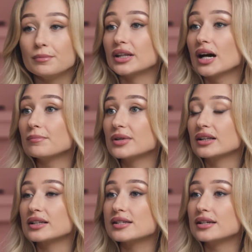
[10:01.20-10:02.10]
меня
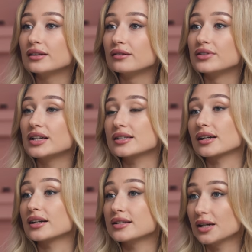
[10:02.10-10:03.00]
пригласили в
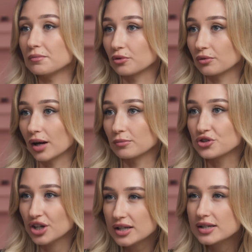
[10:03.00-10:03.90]
Никс Академию угу.
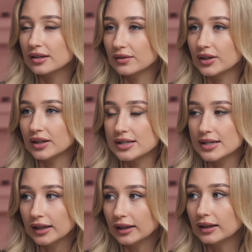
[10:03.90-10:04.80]
обучаться на две
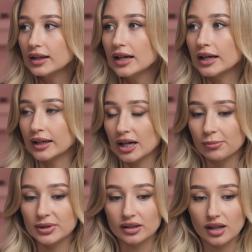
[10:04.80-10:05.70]
недели, и
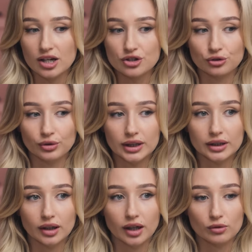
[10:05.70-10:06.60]
я поняла, что
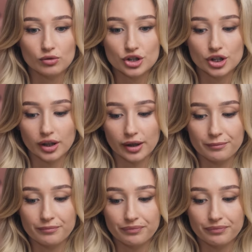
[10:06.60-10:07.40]
это хорошее...